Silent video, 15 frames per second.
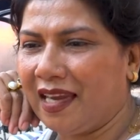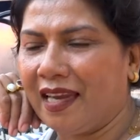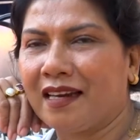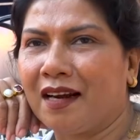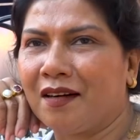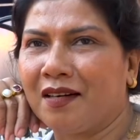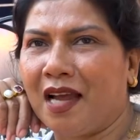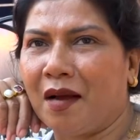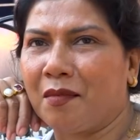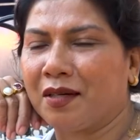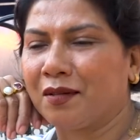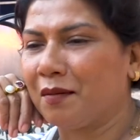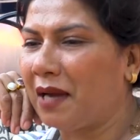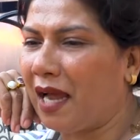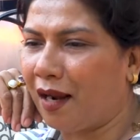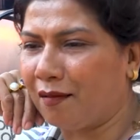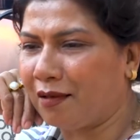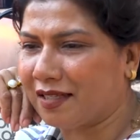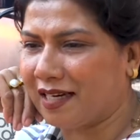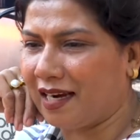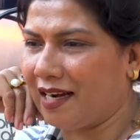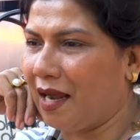এই কারণে আমার তো
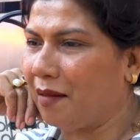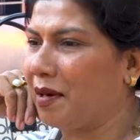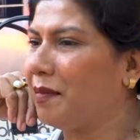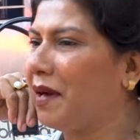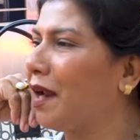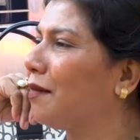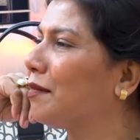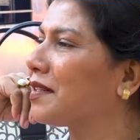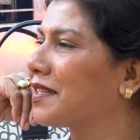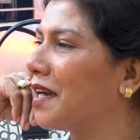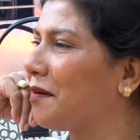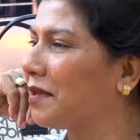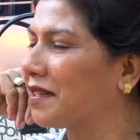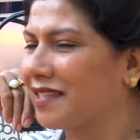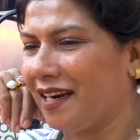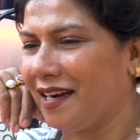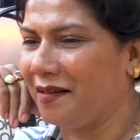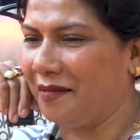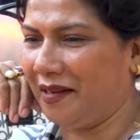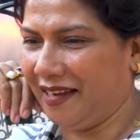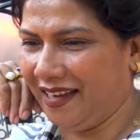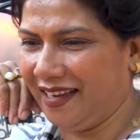ভালোবাসা নেই আমার ভালোবাসা আমার ছেলে
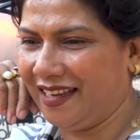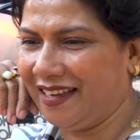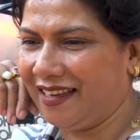মেয়ে